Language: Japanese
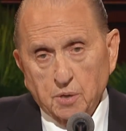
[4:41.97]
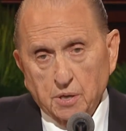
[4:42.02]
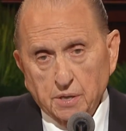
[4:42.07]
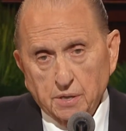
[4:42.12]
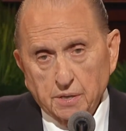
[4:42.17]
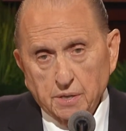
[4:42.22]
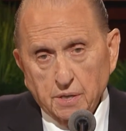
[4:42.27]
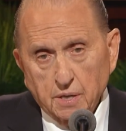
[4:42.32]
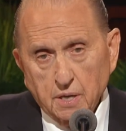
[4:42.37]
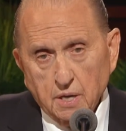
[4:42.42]
なく
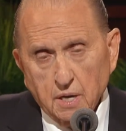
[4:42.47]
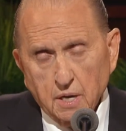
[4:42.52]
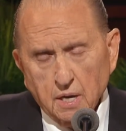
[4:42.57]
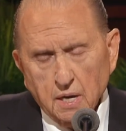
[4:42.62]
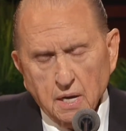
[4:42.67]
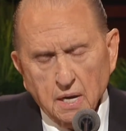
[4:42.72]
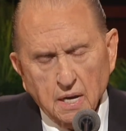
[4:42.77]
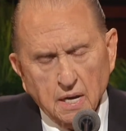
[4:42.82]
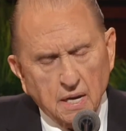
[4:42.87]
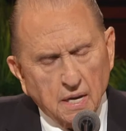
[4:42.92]
なったた
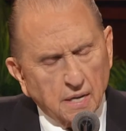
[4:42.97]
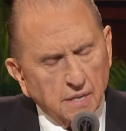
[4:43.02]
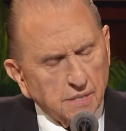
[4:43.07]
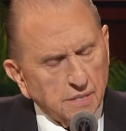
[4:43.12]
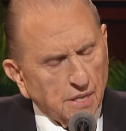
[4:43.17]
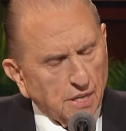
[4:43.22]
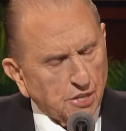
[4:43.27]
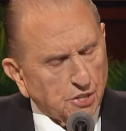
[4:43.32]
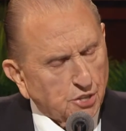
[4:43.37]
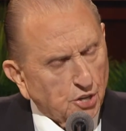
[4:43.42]
めに落
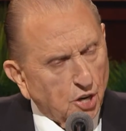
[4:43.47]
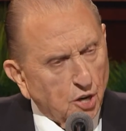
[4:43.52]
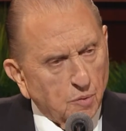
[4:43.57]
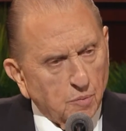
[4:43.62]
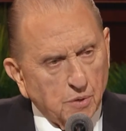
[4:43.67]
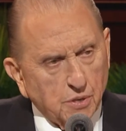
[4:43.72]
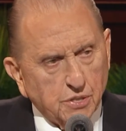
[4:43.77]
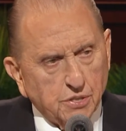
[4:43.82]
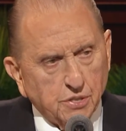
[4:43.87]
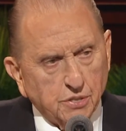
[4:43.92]
胆はし
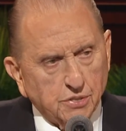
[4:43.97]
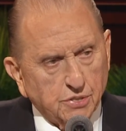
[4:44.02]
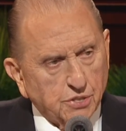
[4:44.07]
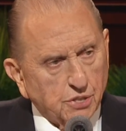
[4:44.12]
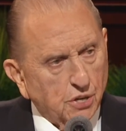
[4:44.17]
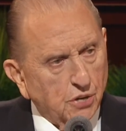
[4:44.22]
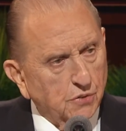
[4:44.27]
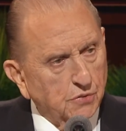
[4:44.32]
たものの